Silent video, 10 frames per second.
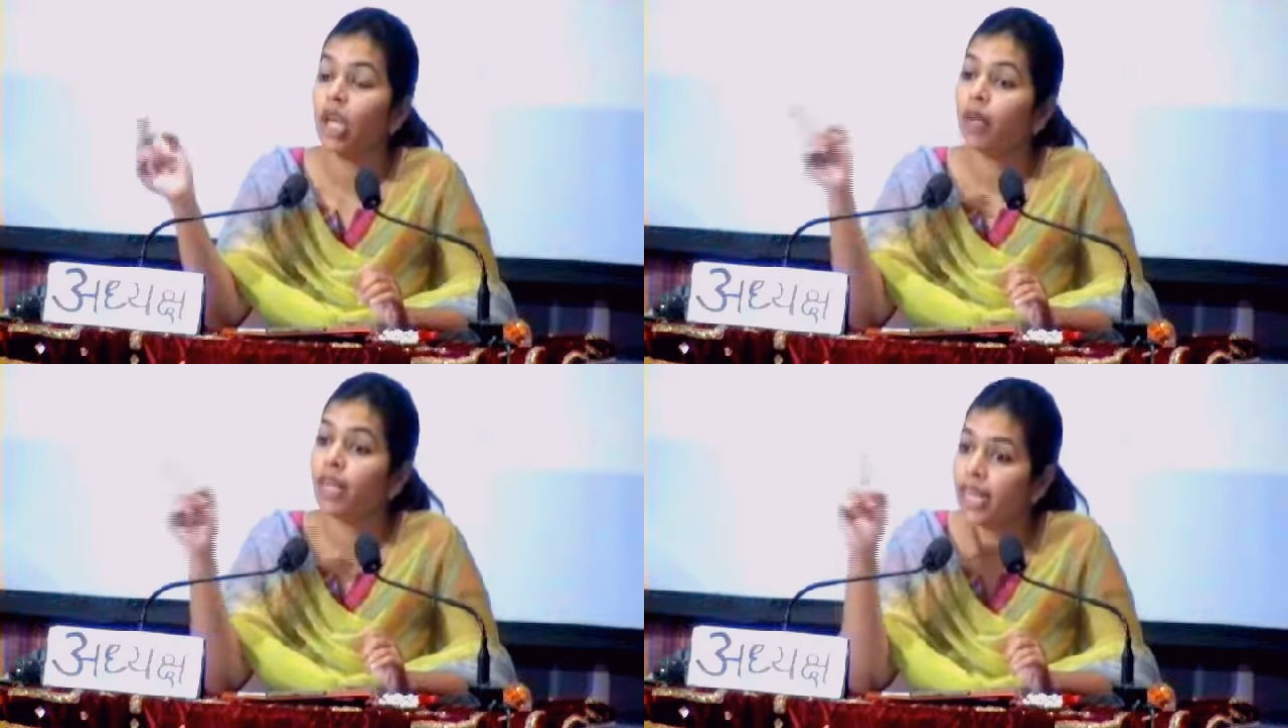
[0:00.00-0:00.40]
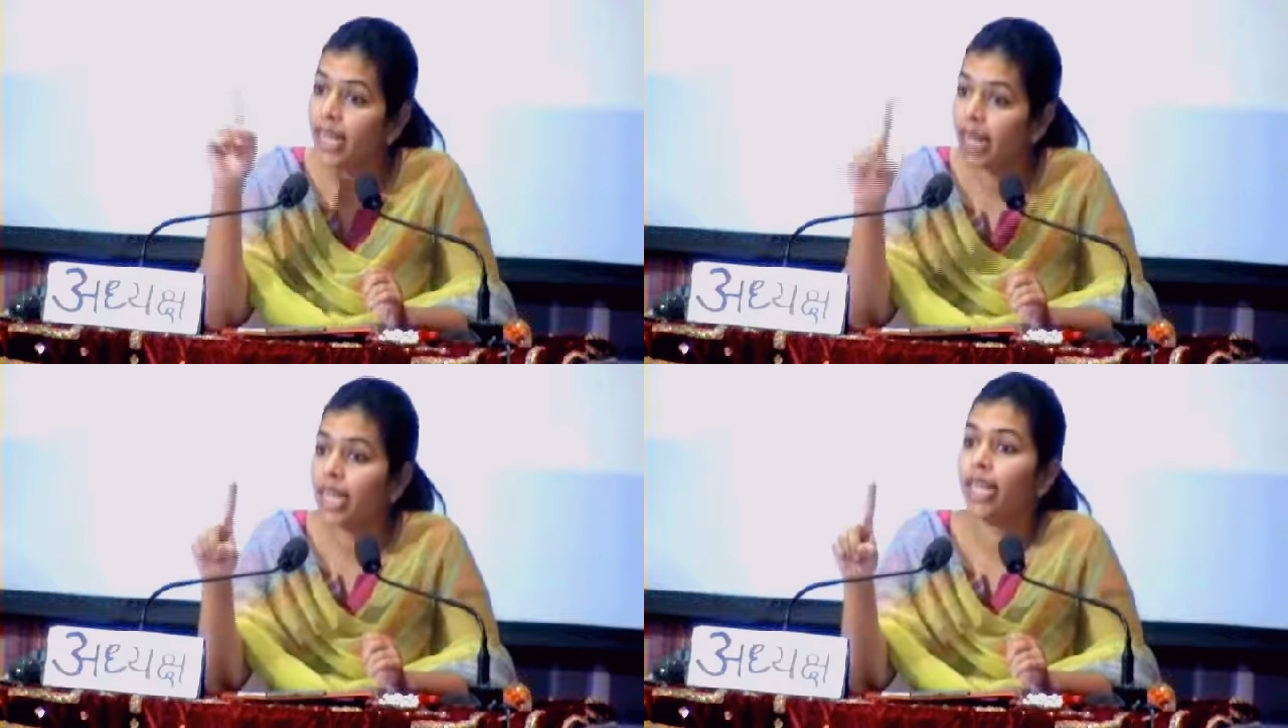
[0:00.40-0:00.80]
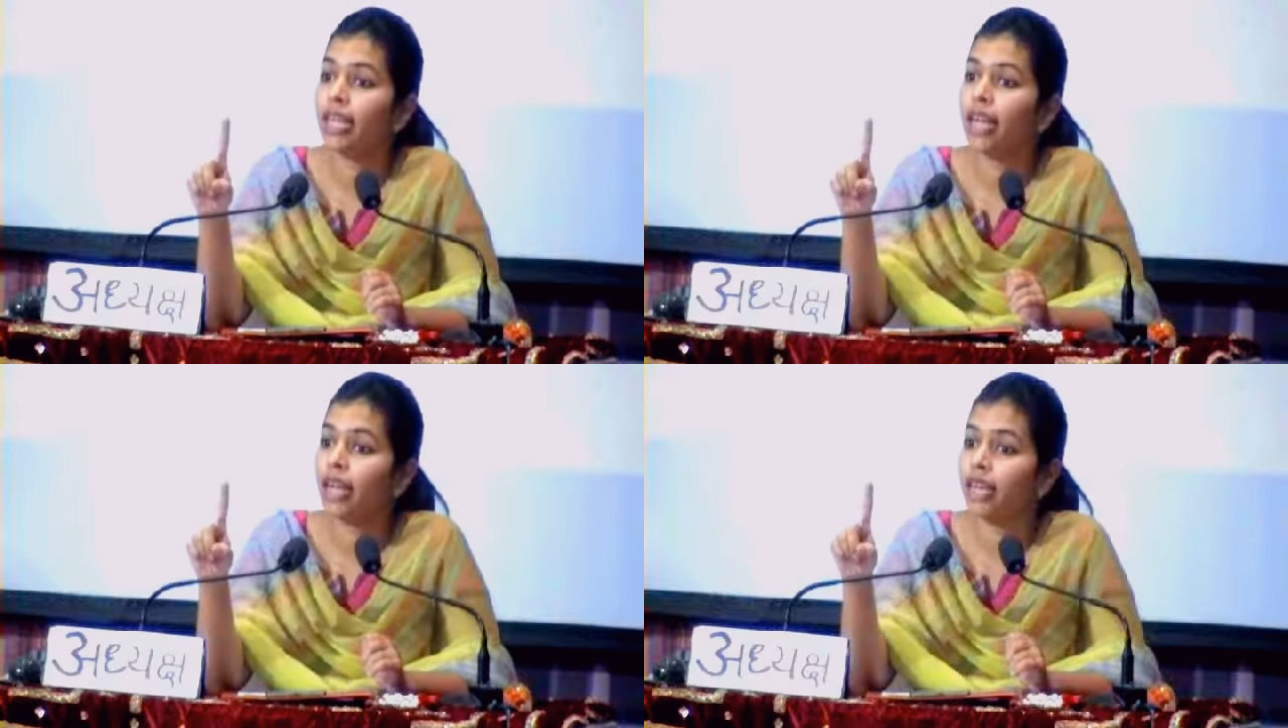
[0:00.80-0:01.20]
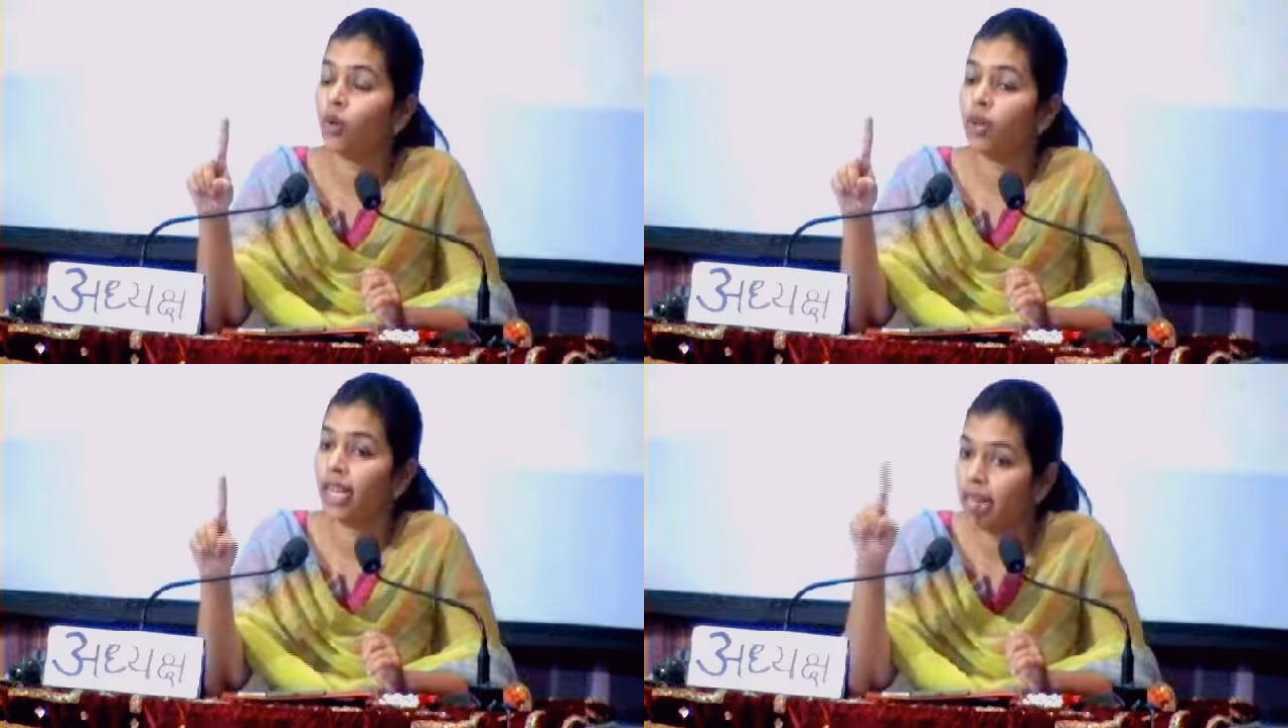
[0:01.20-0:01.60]
पर एक ही कार्य
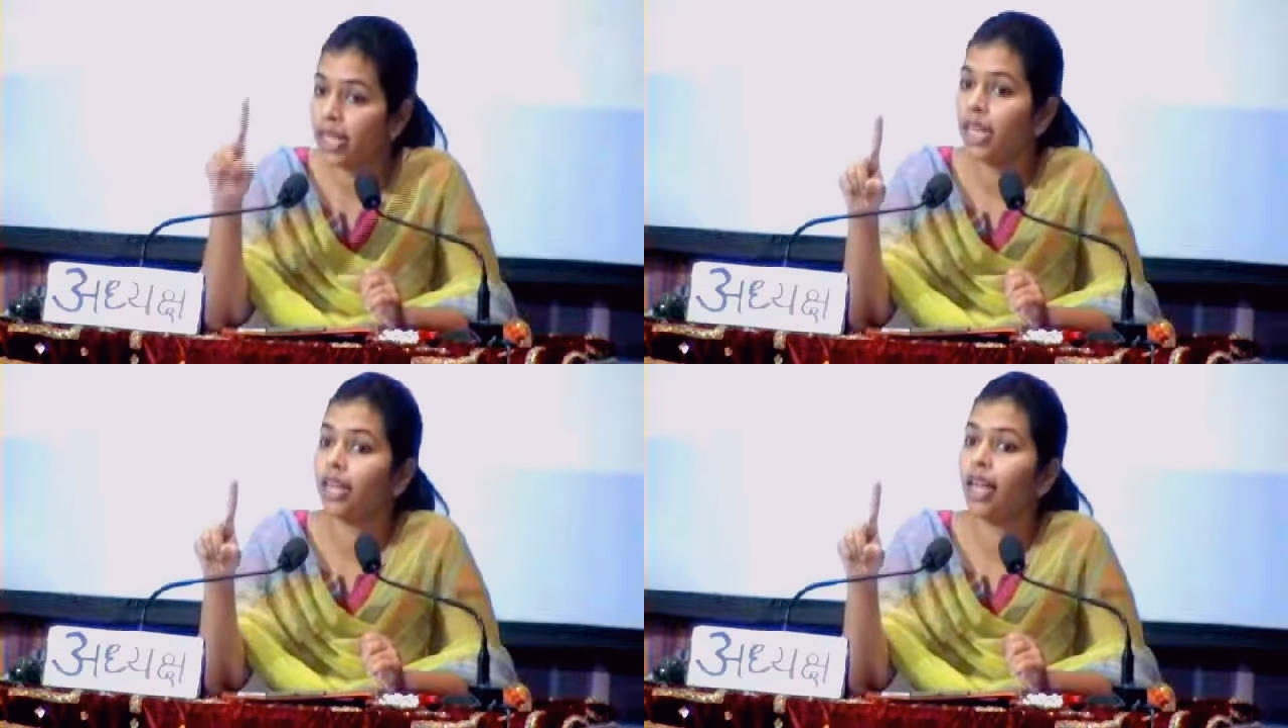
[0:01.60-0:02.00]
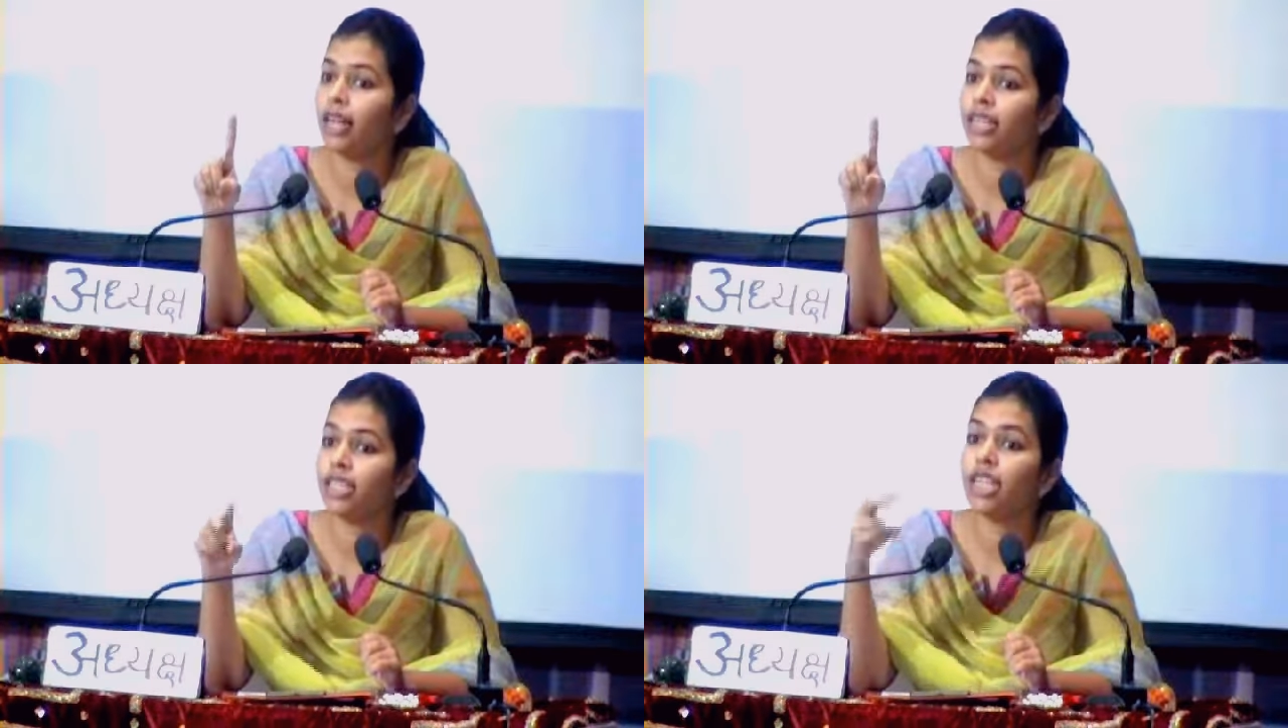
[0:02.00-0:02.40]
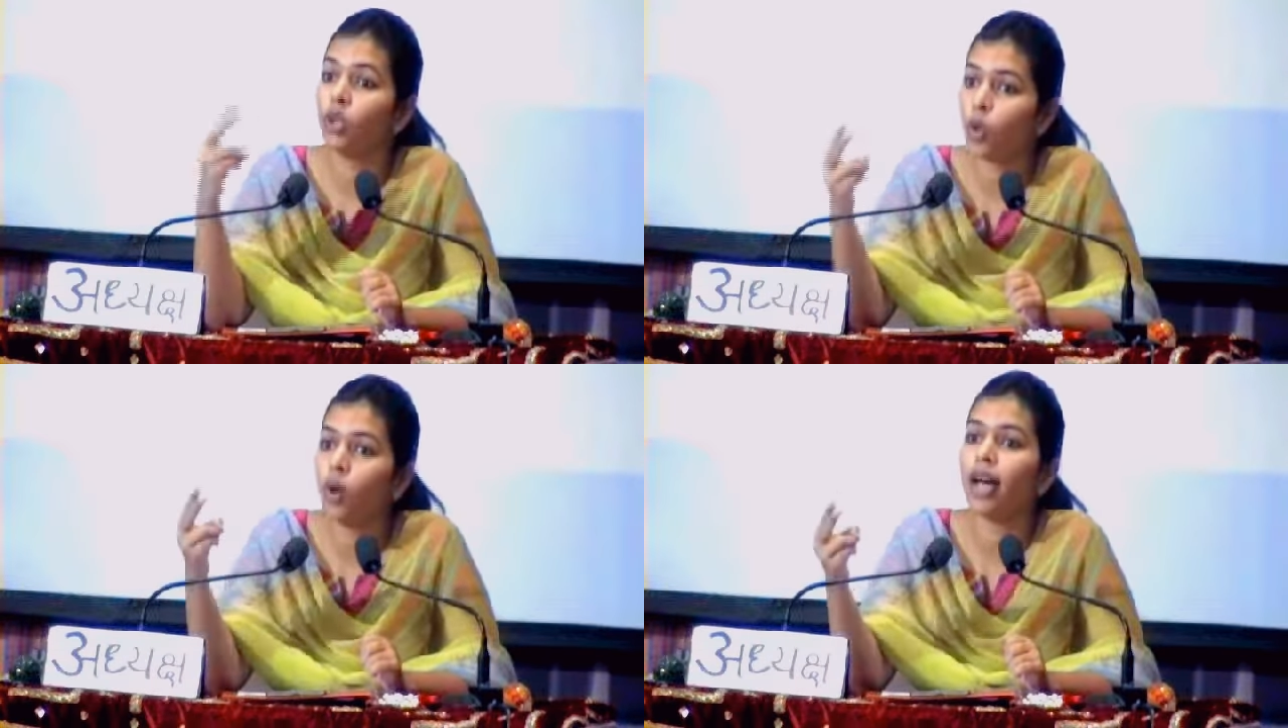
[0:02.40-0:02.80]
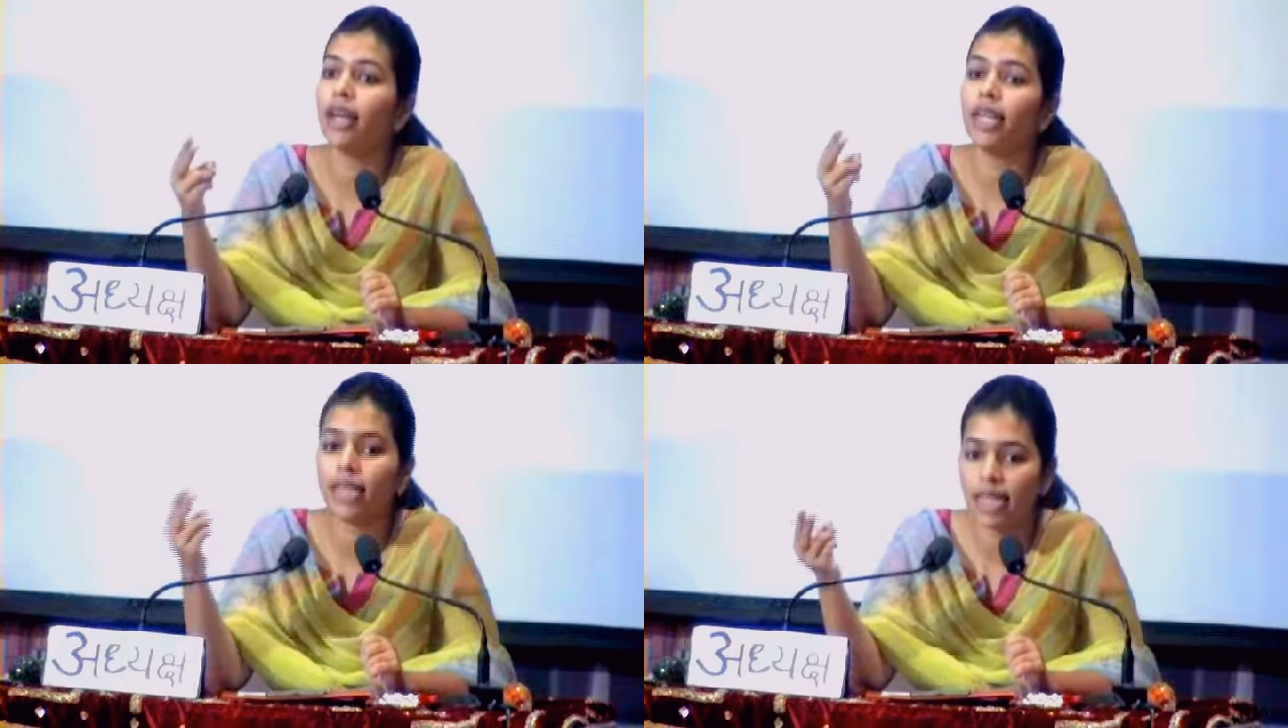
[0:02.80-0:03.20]
हो एक ही कारण से दो कार्य